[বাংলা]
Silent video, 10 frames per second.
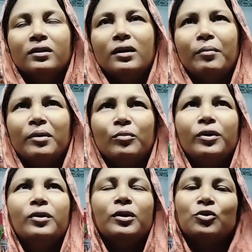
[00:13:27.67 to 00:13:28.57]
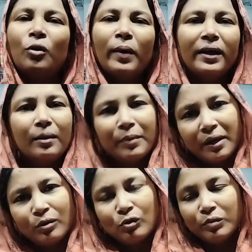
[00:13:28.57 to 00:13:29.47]
আমার মনে হয় সবাই আমরা
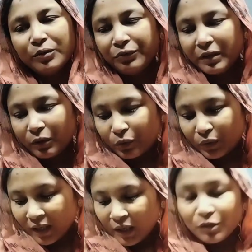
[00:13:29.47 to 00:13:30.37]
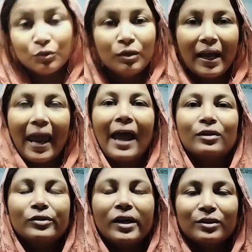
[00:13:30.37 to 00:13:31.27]
এরকমই ফিল করি শুধু না
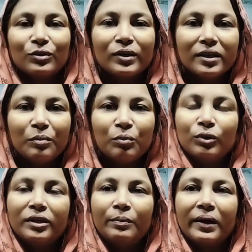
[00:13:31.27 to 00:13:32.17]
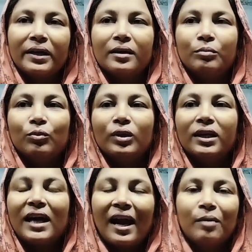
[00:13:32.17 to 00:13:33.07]
একজন আরেকজনকে না বলতে পারি না বললে
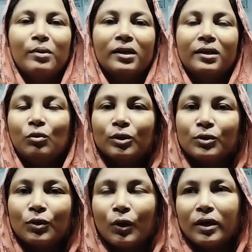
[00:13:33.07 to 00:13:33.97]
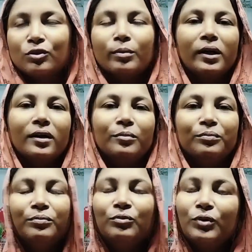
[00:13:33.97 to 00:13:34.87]
খারাপ লাগে কষ্ট হয় সবার
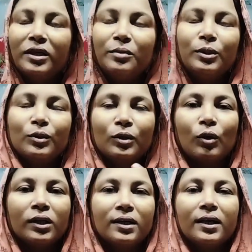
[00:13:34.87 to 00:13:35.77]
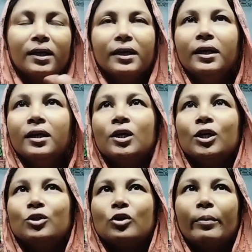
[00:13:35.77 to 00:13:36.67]
বুকের ভিতরে কথাটা আর কি
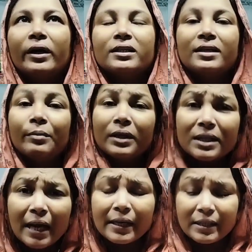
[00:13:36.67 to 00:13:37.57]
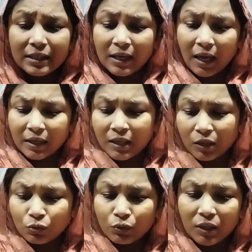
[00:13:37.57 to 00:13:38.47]
জমা আছে আমরা জানি যে হ্যাঁ
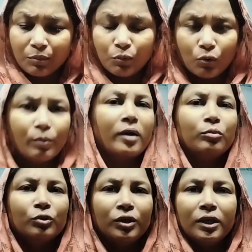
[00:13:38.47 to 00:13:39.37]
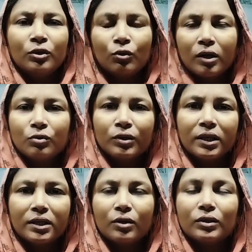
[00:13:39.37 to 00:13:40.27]
শাশুড়ি বৌমার মধ্যে ঠোকাঠুকি
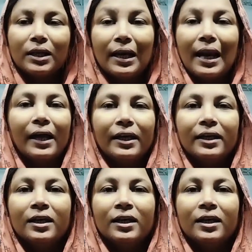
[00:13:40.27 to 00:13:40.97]
এটা ওটা লাগে